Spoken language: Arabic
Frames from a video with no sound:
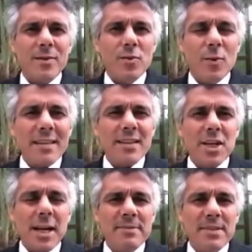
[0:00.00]

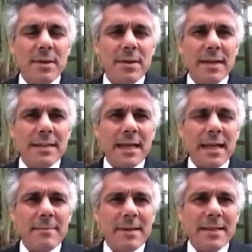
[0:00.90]
ووقتاش حبسوا
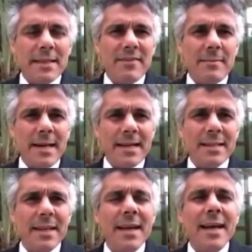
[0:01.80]
الانتخابات هنا في البلاد
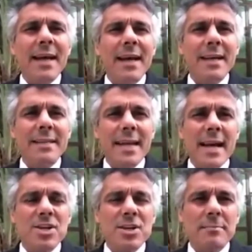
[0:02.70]

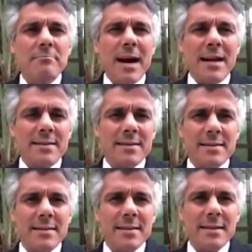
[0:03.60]
11
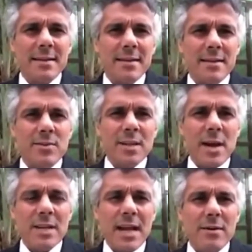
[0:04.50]
مارس
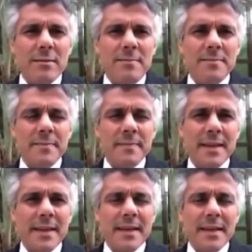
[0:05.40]
نعاودها لكم
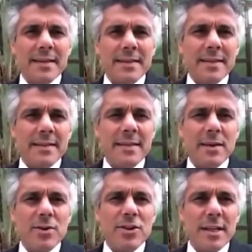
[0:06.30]

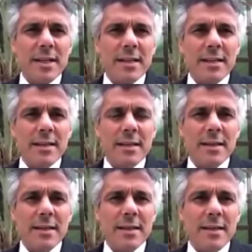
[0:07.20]
26
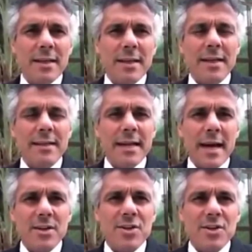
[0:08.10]

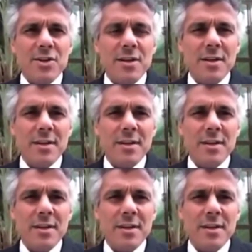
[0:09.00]
11